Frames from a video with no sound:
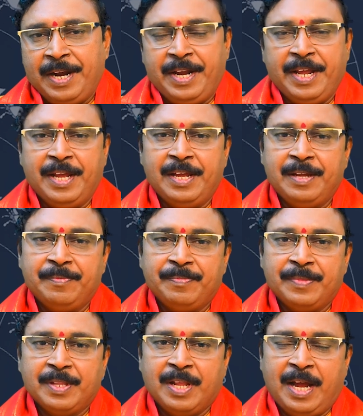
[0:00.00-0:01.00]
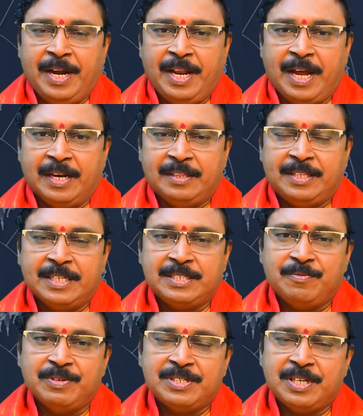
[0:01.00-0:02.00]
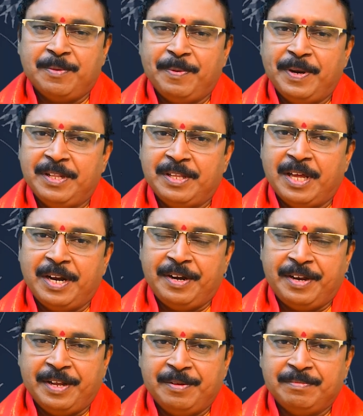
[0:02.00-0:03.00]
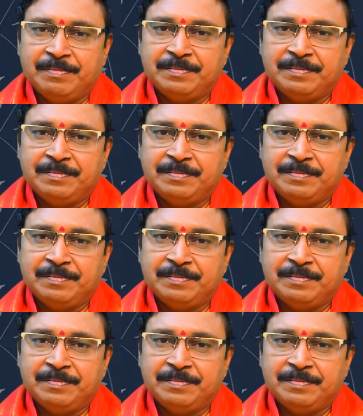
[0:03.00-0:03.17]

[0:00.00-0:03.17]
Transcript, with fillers: అంటే అంటే అర్ధ సంవత్సర ఫలితాలు అంటారు